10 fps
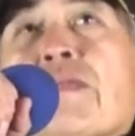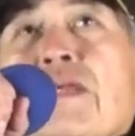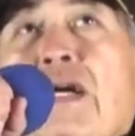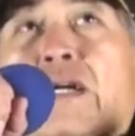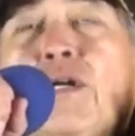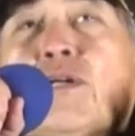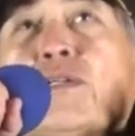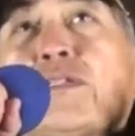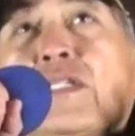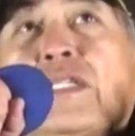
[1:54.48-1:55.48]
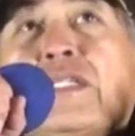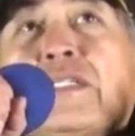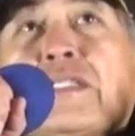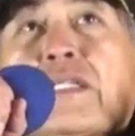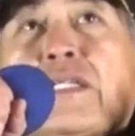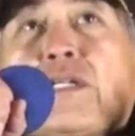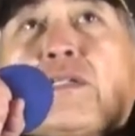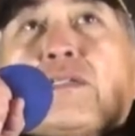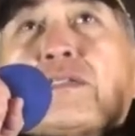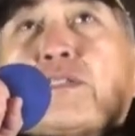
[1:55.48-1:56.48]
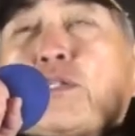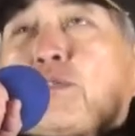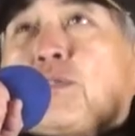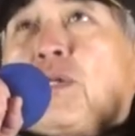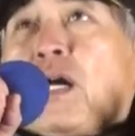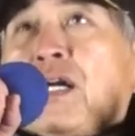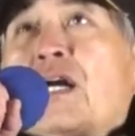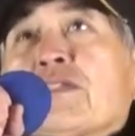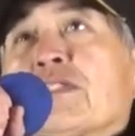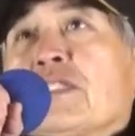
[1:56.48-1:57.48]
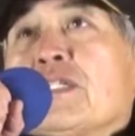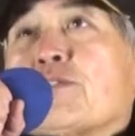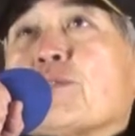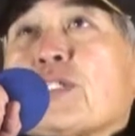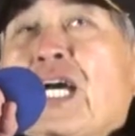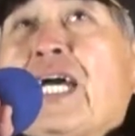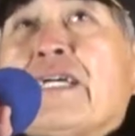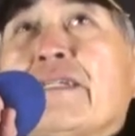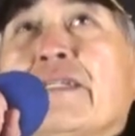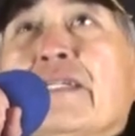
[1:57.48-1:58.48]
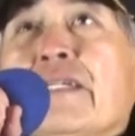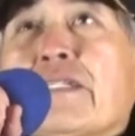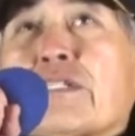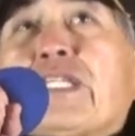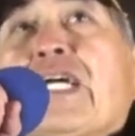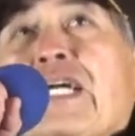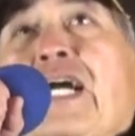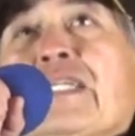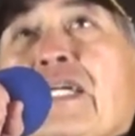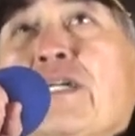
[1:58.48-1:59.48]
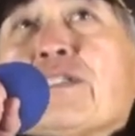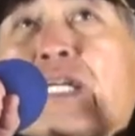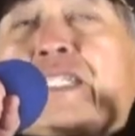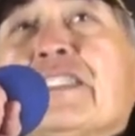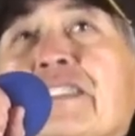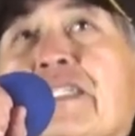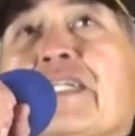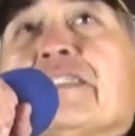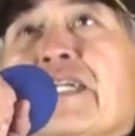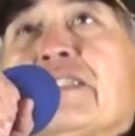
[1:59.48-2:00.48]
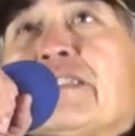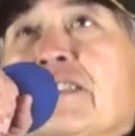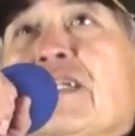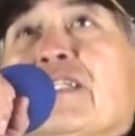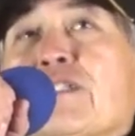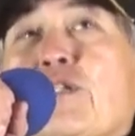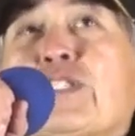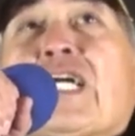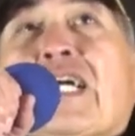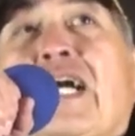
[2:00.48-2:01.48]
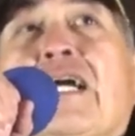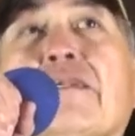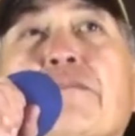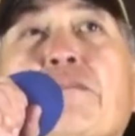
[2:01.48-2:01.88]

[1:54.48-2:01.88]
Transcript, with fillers: 然后能够种出很好吃的蔬菜。又健康，然后人连人吃了都健康，